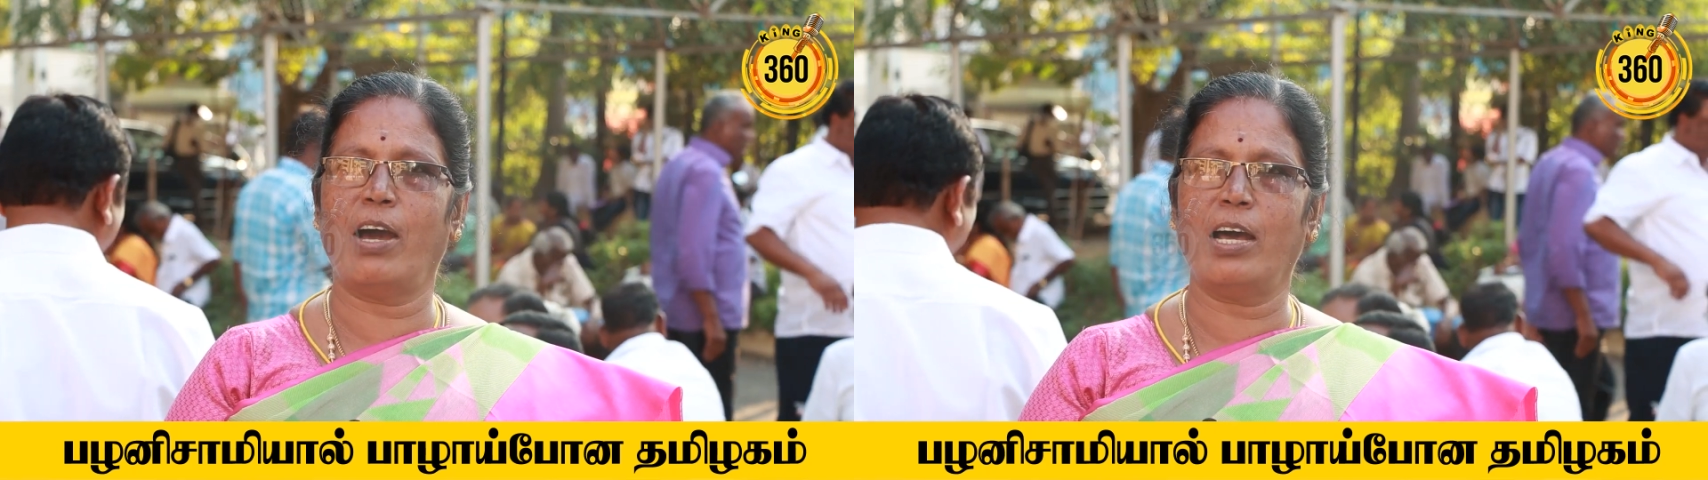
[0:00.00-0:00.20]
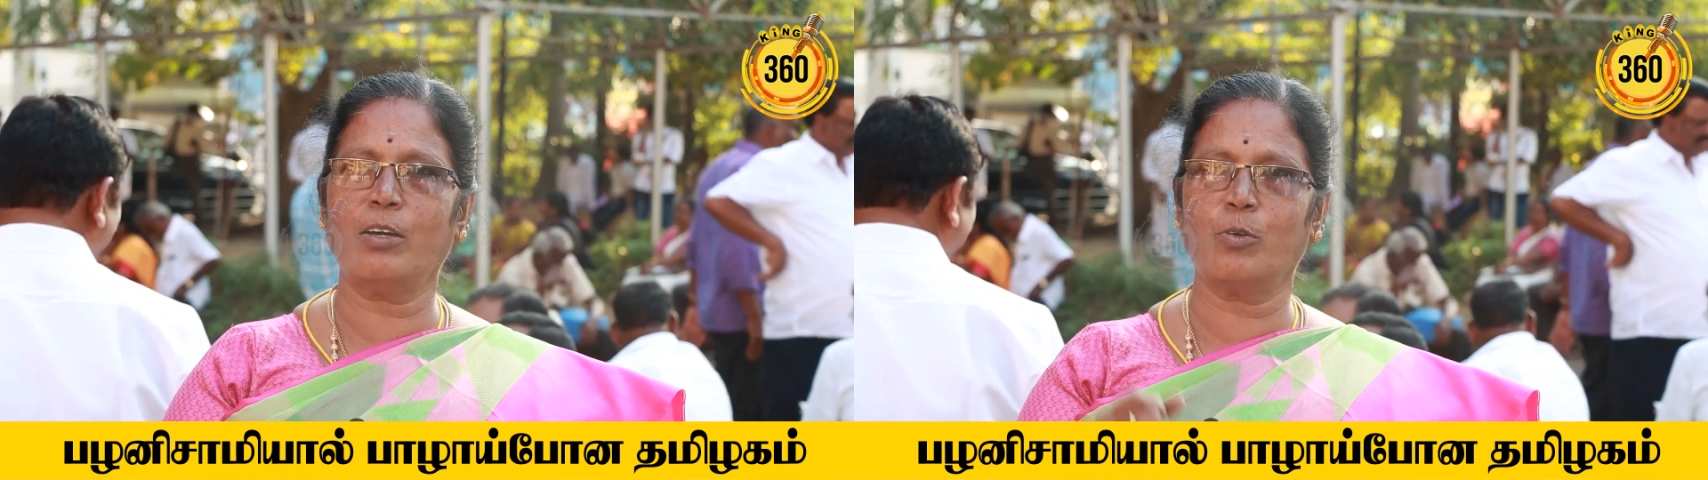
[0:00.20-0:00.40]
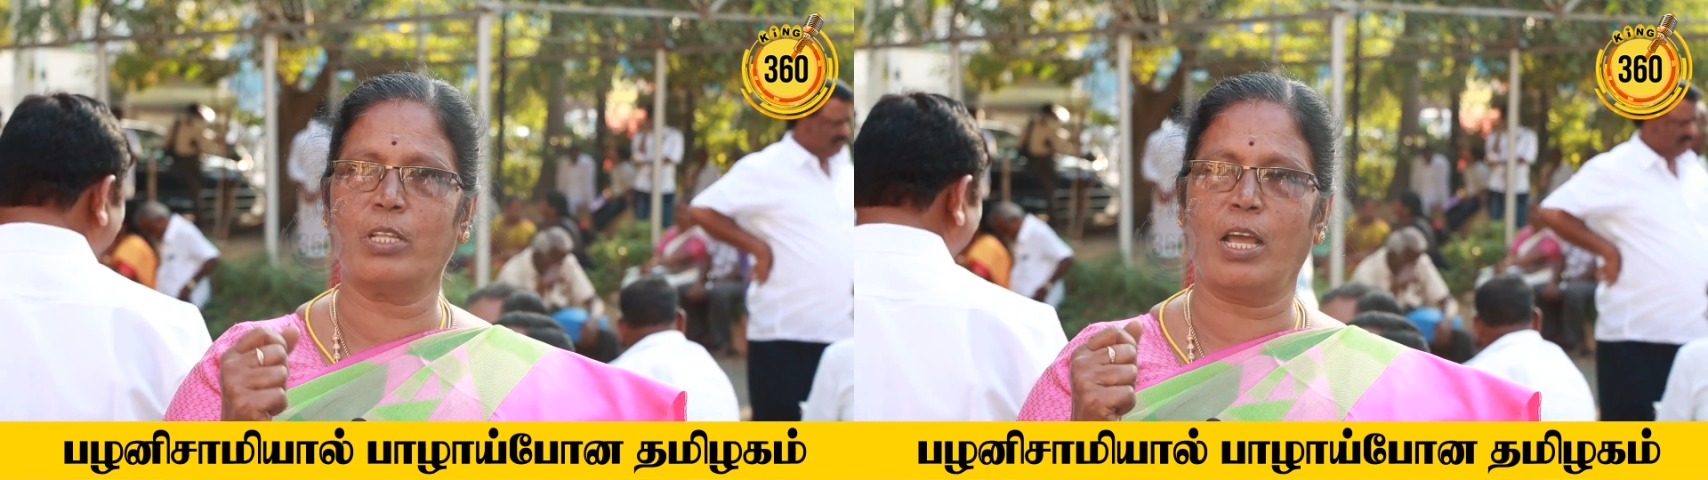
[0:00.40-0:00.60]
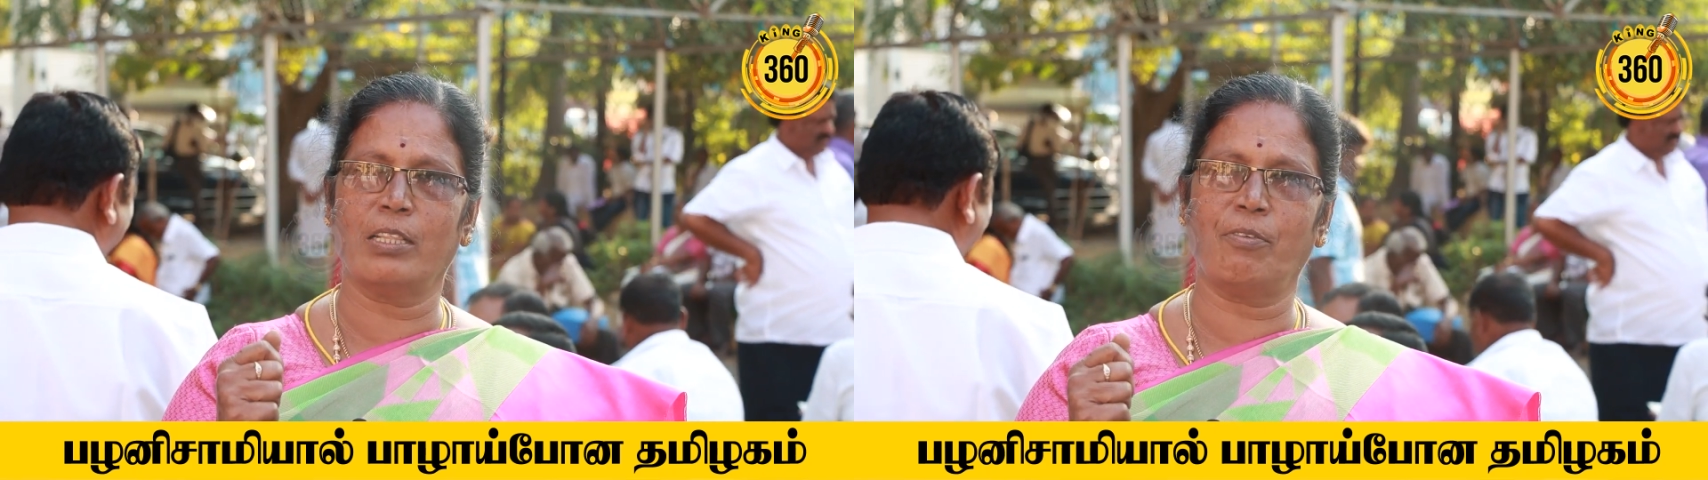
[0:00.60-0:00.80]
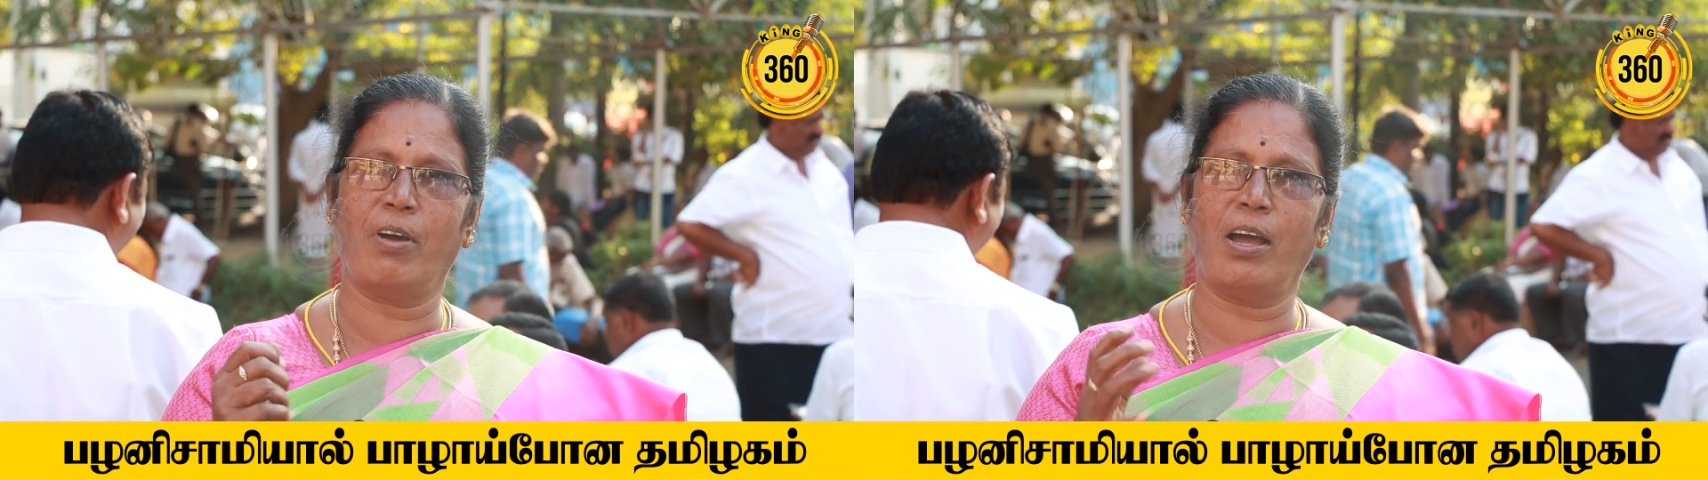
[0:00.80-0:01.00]
வாக்குறுதி
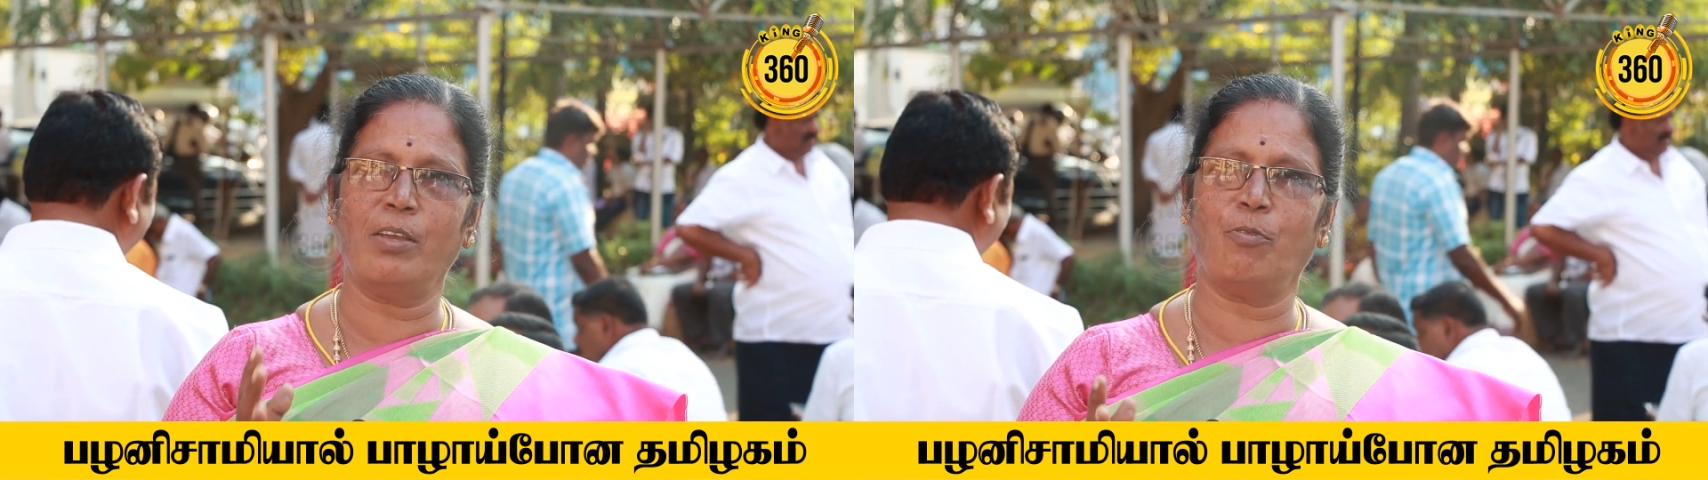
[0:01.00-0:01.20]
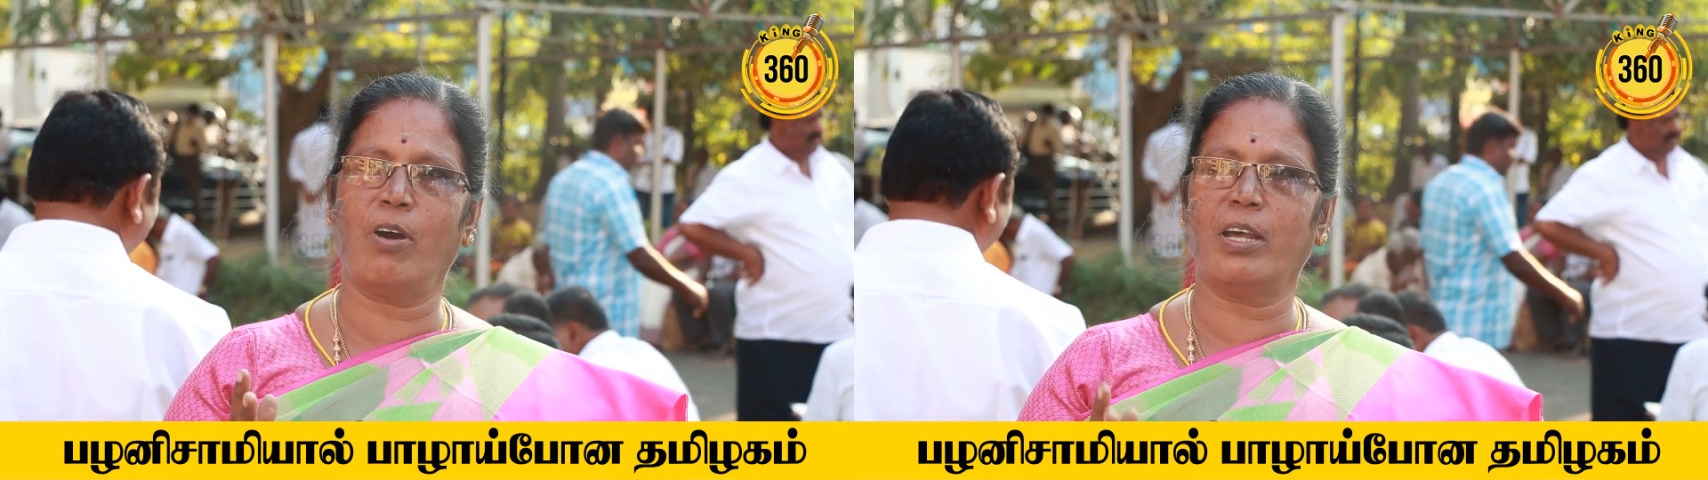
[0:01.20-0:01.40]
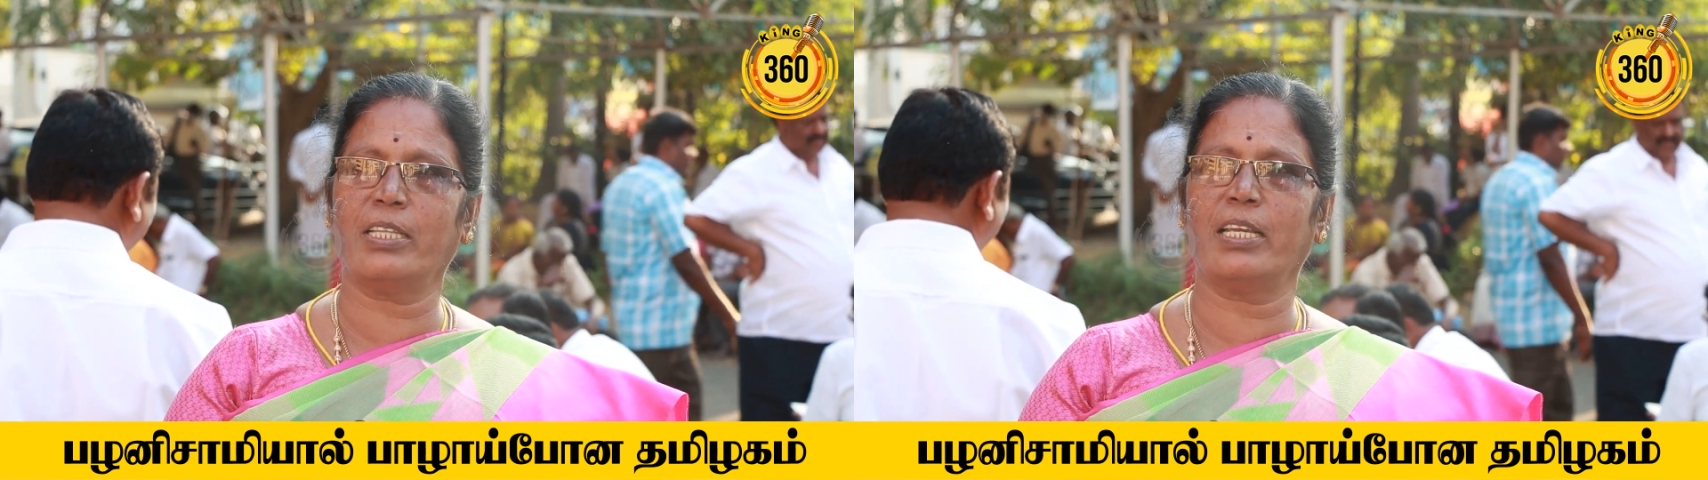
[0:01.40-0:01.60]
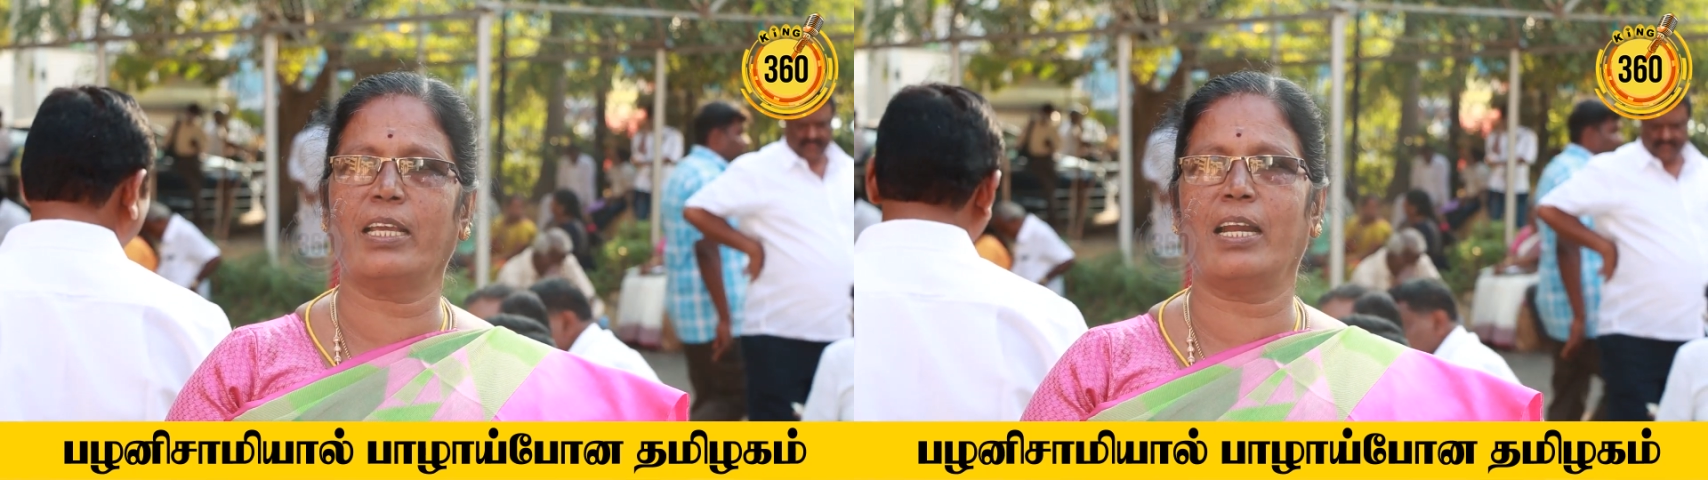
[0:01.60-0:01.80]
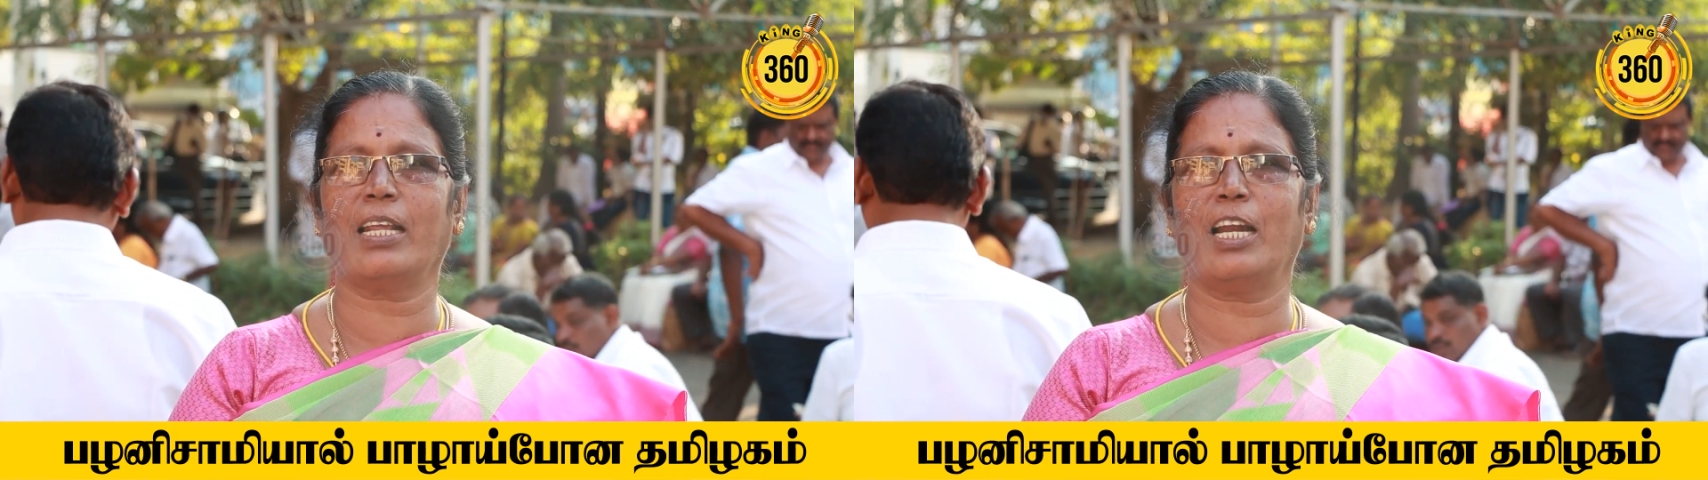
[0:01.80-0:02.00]
அந்த வாய் வார்த்தை
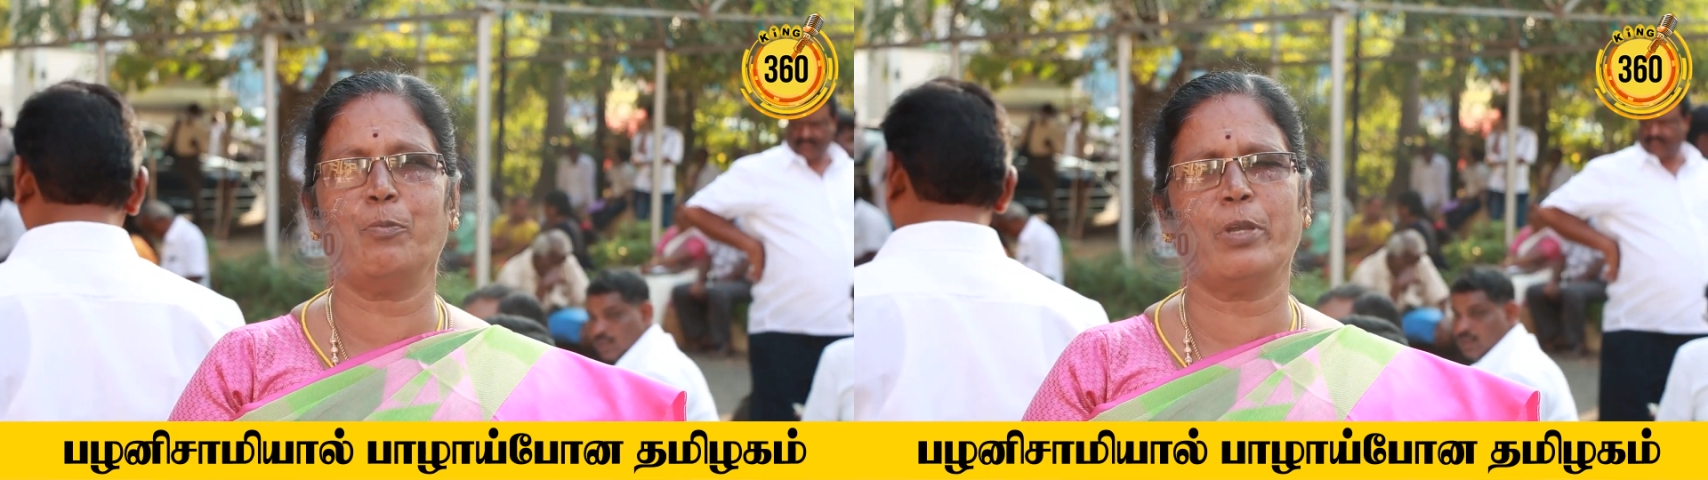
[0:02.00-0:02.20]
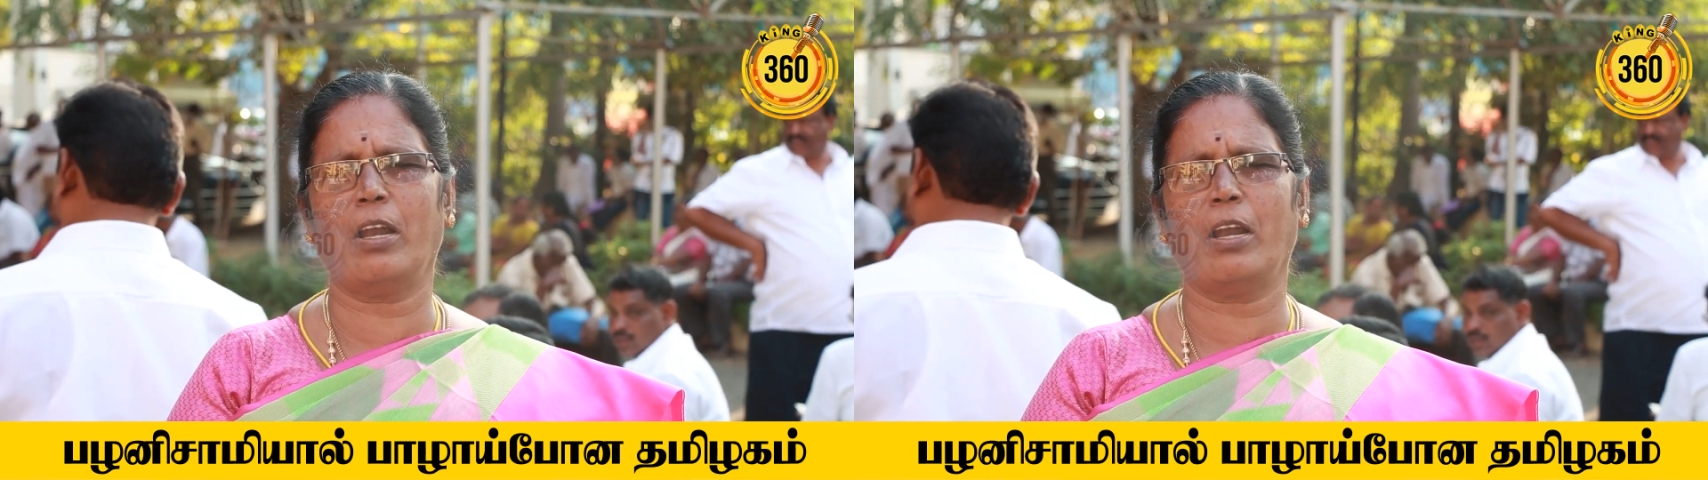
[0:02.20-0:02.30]
கேட்டாலே